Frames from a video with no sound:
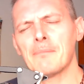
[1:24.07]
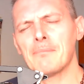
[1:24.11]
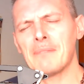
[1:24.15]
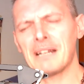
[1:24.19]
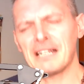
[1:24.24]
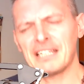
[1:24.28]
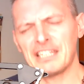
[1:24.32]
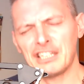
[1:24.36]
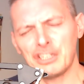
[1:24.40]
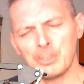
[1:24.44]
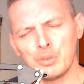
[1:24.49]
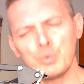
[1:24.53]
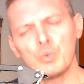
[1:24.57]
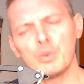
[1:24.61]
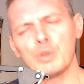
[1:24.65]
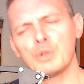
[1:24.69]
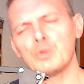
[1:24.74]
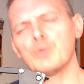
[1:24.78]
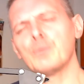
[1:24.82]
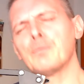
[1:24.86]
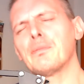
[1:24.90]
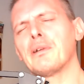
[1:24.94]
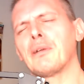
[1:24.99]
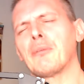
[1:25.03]
ma
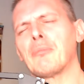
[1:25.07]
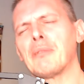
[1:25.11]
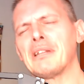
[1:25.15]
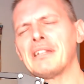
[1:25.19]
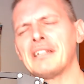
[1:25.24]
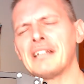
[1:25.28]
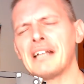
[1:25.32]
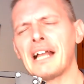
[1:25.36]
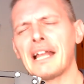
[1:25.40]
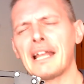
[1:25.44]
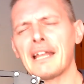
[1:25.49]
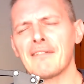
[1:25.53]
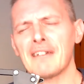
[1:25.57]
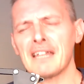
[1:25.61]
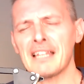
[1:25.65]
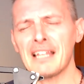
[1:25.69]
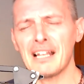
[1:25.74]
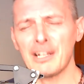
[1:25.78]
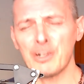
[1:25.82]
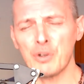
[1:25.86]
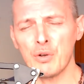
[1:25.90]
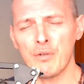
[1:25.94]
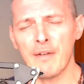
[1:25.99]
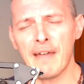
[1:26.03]
chiunque tu permetterai che
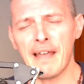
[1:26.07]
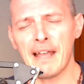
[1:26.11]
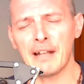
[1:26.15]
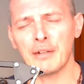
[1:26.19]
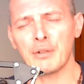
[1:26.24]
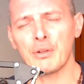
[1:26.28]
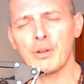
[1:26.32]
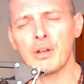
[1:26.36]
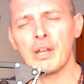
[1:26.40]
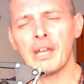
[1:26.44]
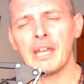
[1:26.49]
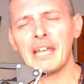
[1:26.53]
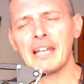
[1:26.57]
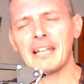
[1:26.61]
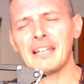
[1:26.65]
vada al governo,